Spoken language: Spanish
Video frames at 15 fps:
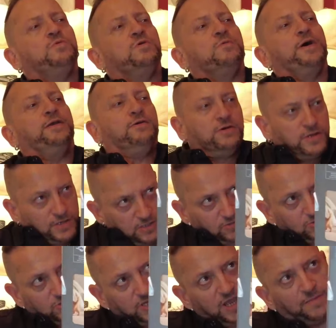Pues bueno,
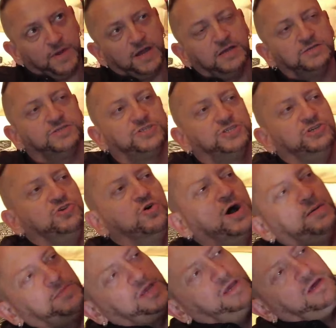esto se llama
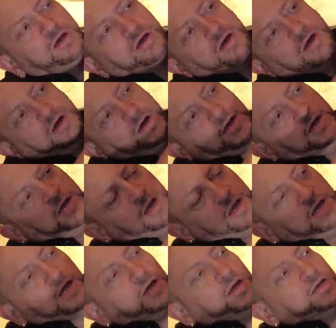Xiaomi
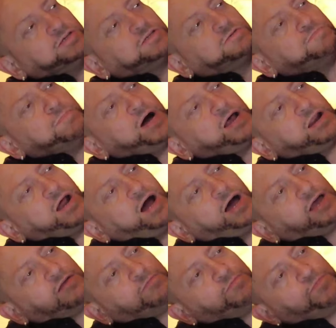Smart
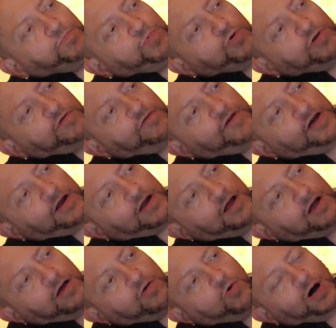Air Purifier
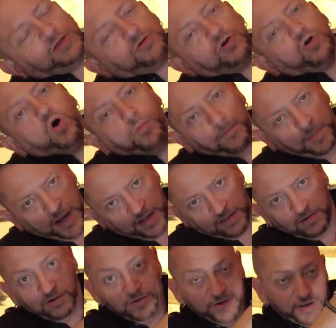4 Compact
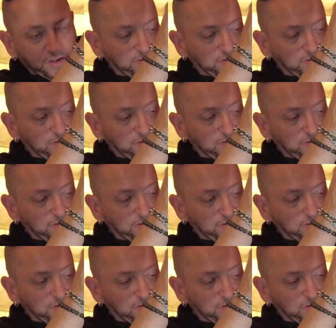Joder,